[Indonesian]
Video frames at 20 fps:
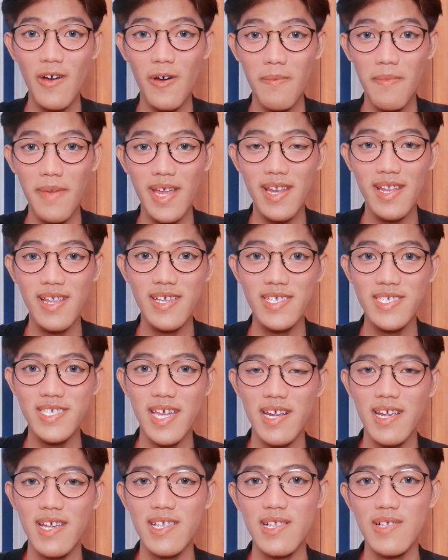komen,
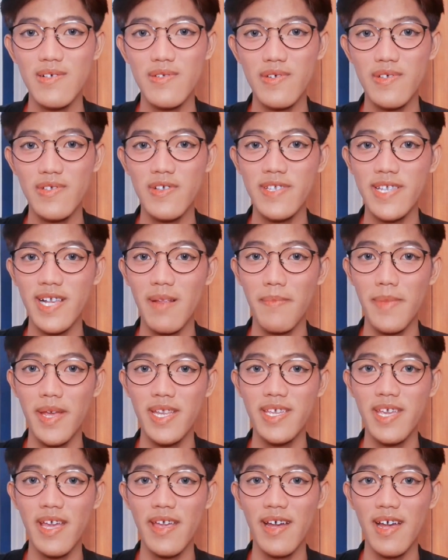share ke seluruh sosial
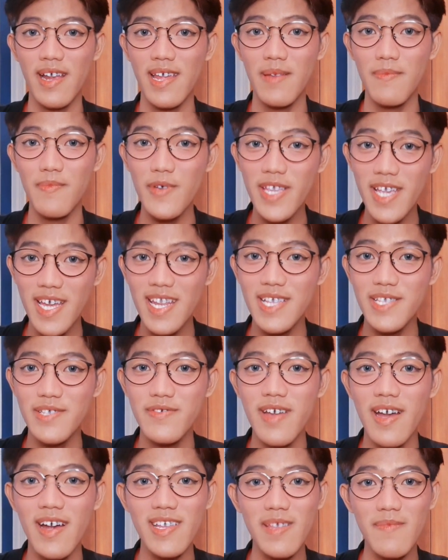media yang kalian punya dan
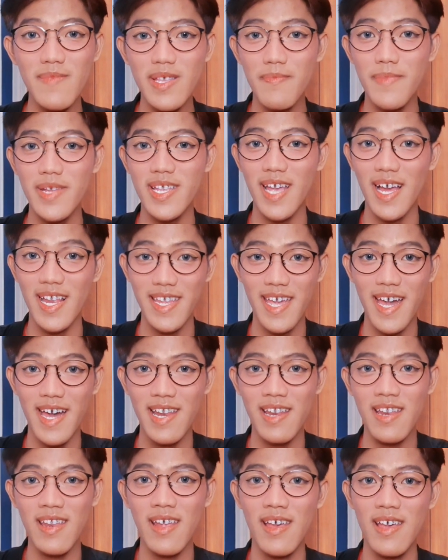juga ke teman-teman
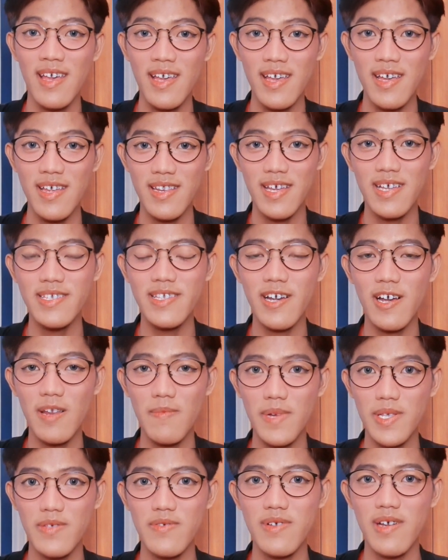kalian. Dan jangan
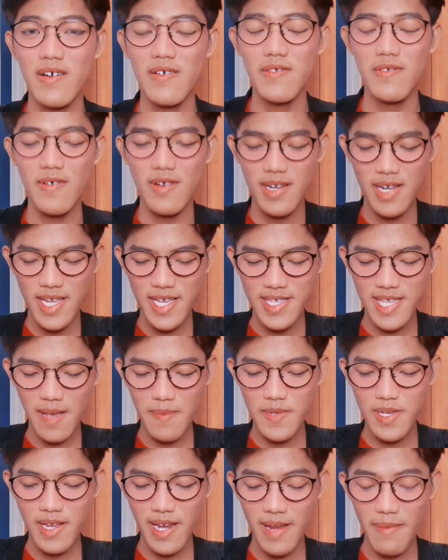lupa juga untuk
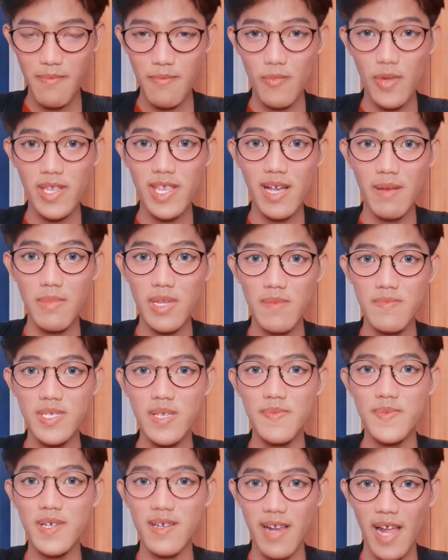di-subscribe. Buat yang belum
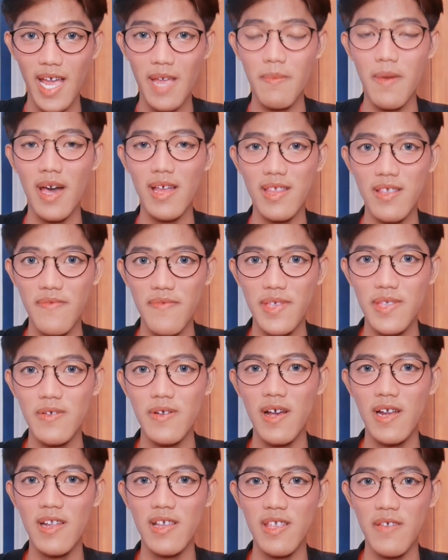subscribe, aktifin
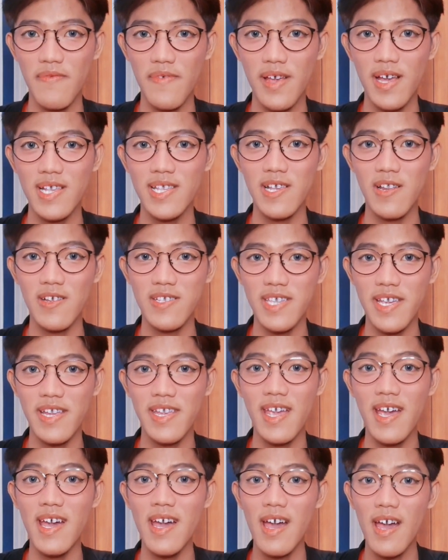juga notifikasi
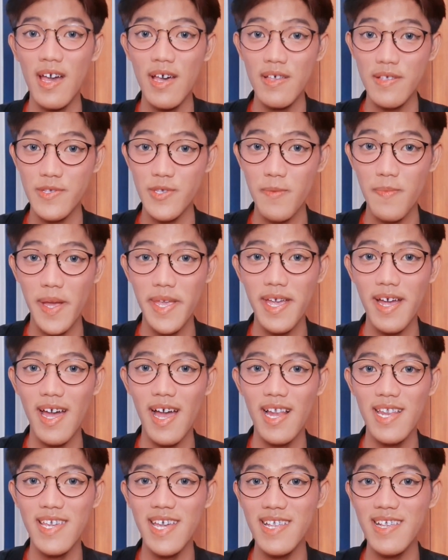loncengnya supaya
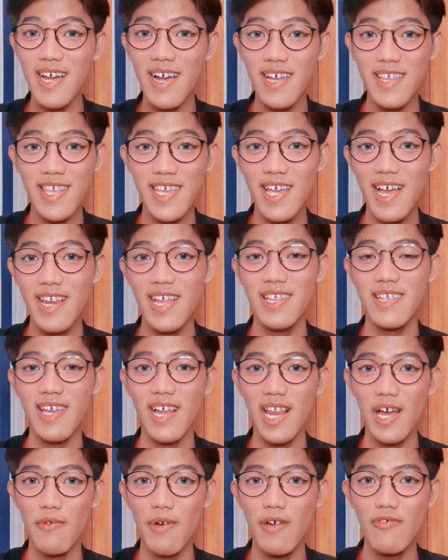kalian gak ketinggalan
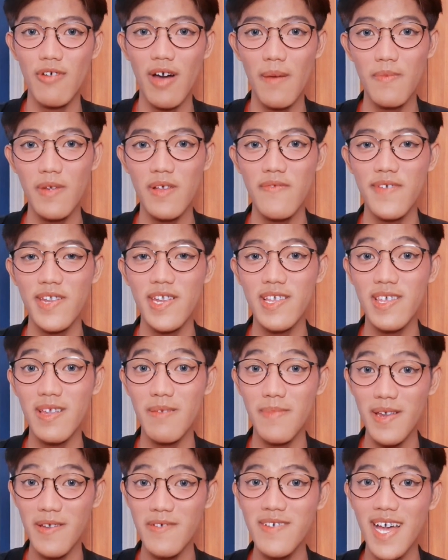kalau aku upload video
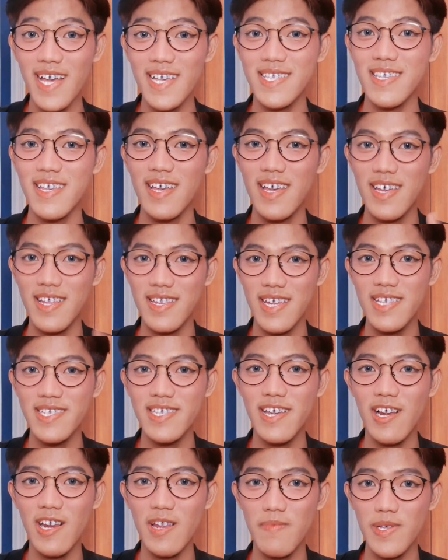terbaru guys. Dan
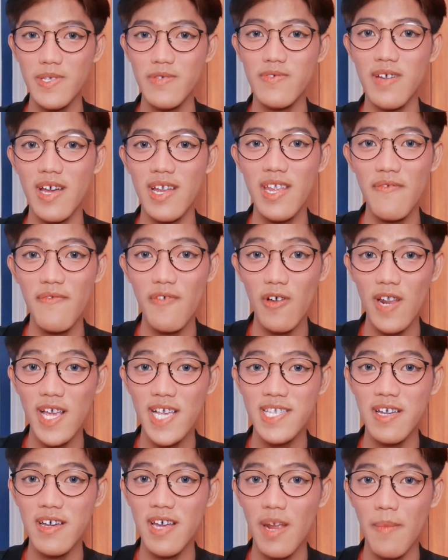jangan lupa juga di follow
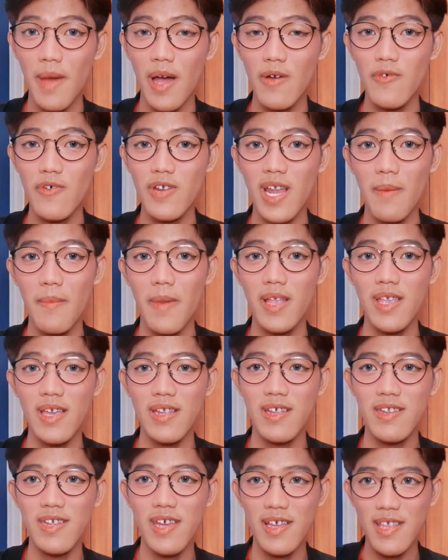Instagram aku namanya
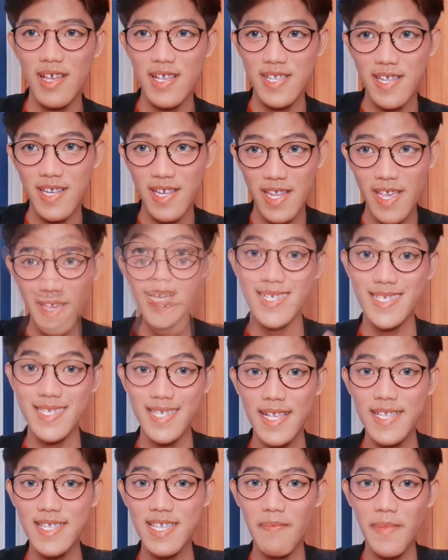ada di atas sini.
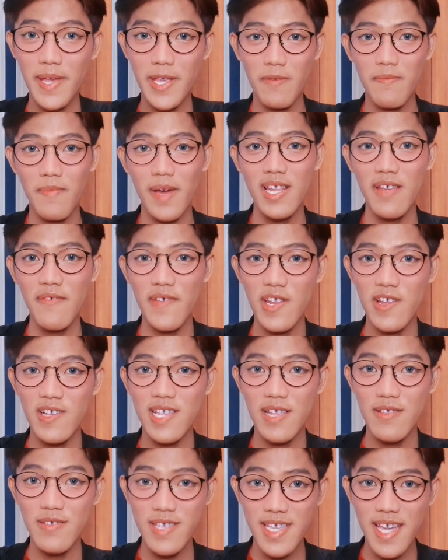Dan sampai jumpa di video
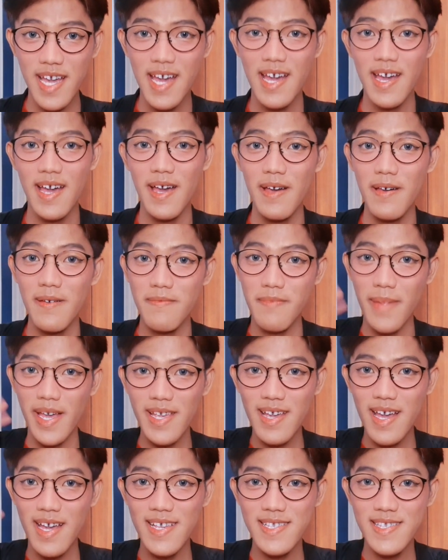selanjutnya.
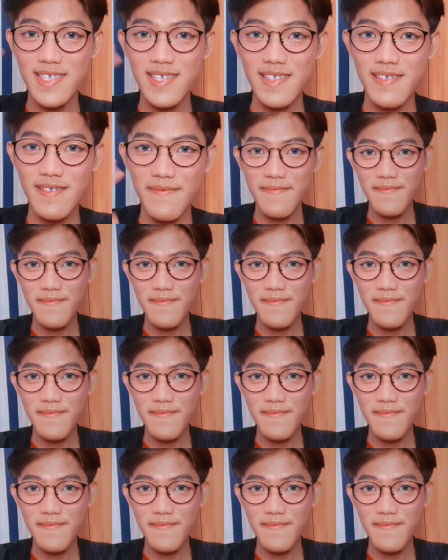Bye guys!